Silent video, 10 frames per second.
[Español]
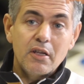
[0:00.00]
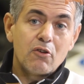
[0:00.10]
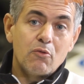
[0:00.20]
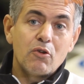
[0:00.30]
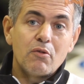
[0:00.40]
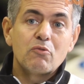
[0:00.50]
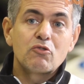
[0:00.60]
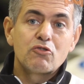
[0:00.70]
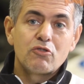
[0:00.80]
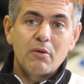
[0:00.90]
y como
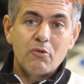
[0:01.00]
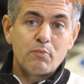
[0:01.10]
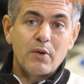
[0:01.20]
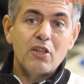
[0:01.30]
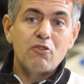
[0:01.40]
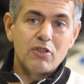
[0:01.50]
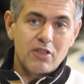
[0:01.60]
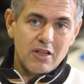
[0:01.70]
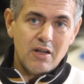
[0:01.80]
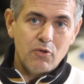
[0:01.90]
íbamos, habíamos perdido
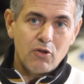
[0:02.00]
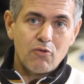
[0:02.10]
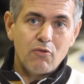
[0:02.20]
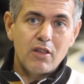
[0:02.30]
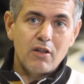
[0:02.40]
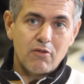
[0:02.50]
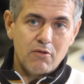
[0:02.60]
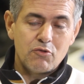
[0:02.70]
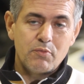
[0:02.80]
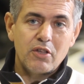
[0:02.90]
entre el cambio de rueda, lo que
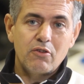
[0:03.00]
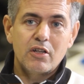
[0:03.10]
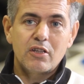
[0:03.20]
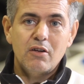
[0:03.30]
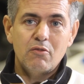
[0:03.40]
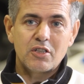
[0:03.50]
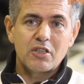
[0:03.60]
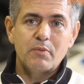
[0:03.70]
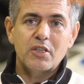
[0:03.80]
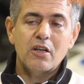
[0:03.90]
habíamos perdido en el tramo
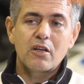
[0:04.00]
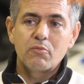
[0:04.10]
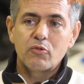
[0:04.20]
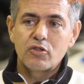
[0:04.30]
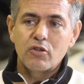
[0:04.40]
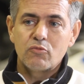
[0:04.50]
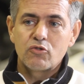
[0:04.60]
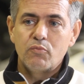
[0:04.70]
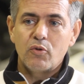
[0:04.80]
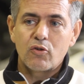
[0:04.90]
más el pesaje, pues
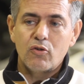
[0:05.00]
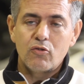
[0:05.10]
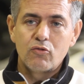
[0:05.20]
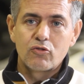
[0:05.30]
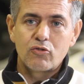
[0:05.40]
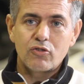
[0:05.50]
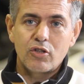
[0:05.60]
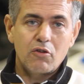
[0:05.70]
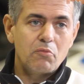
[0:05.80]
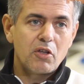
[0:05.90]
íbamos un poco justos
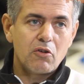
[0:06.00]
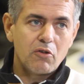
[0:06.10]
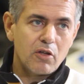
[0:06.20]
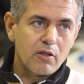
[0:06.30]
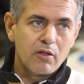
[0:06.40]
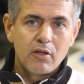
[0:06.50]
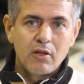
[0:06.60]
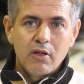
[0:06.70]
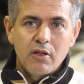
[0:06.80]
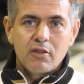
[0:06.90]
y Diego me dijo que
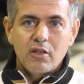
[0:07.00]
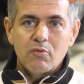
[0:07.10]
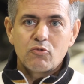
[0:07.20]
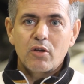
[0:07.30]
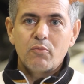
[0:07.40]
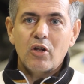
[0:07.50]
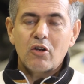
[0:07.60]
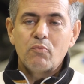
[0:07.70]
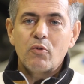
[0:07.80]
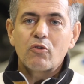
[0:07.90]
teníamos que
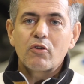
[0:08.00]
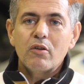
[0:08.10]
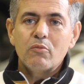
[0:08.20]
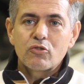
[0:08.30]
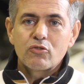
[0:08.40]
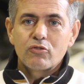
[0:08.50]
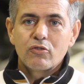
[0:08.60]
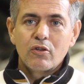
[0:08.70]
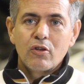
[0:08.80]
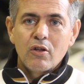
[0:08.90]
apurar un poco, que íbamos
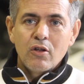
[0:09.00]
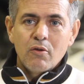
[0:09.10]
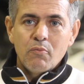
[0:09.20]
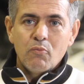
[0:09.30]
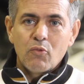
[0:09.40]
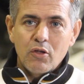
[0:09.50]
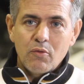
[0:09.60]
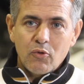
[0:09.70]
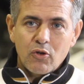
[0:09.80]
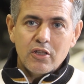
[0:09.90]

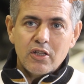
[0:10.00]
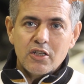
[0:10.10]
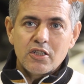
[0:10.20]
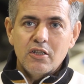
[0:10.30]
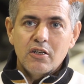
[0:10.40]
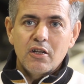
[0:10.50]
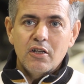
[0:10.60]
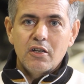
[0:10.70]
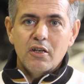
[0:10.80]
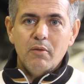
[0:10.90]
muy por detrás
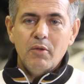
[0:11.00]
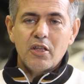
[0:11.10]
en, la